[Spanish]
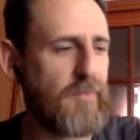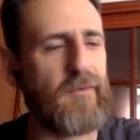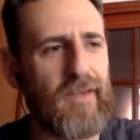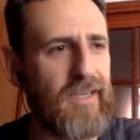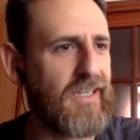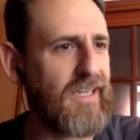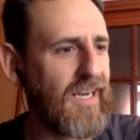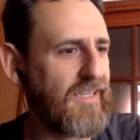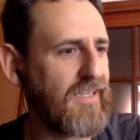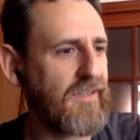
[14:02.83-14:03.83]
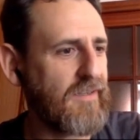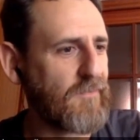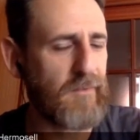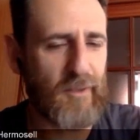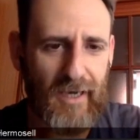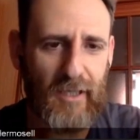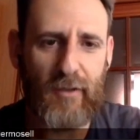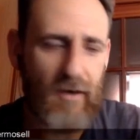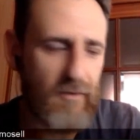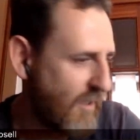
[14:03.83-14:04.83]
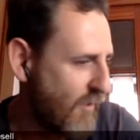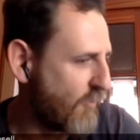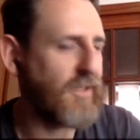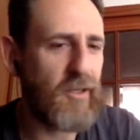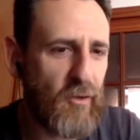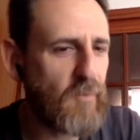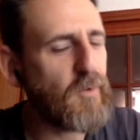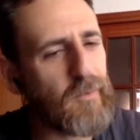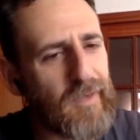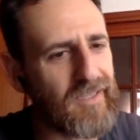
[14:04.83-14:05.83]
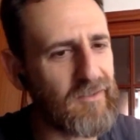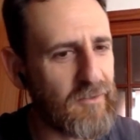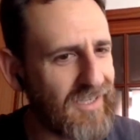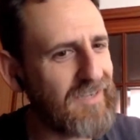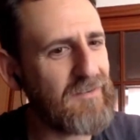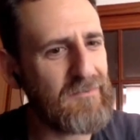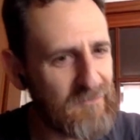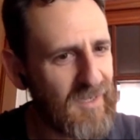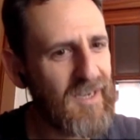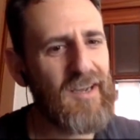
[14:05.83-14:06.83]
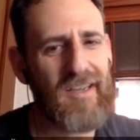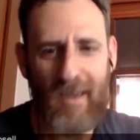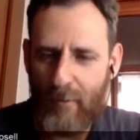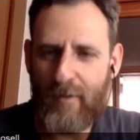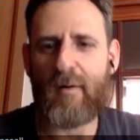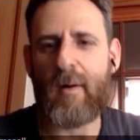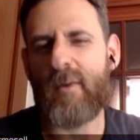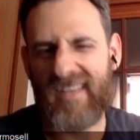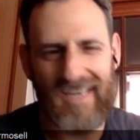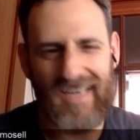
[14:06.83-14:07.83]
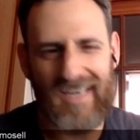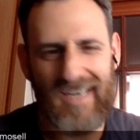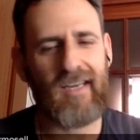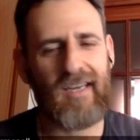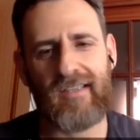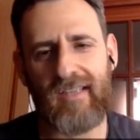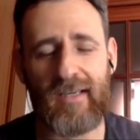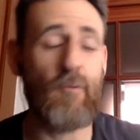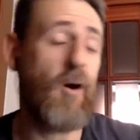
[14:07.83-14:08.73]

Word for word: perfil y tal allí, viendo las historias, os contáis todo muy bien, ¿no? Tenéis una forma muy dinámica. Y luego,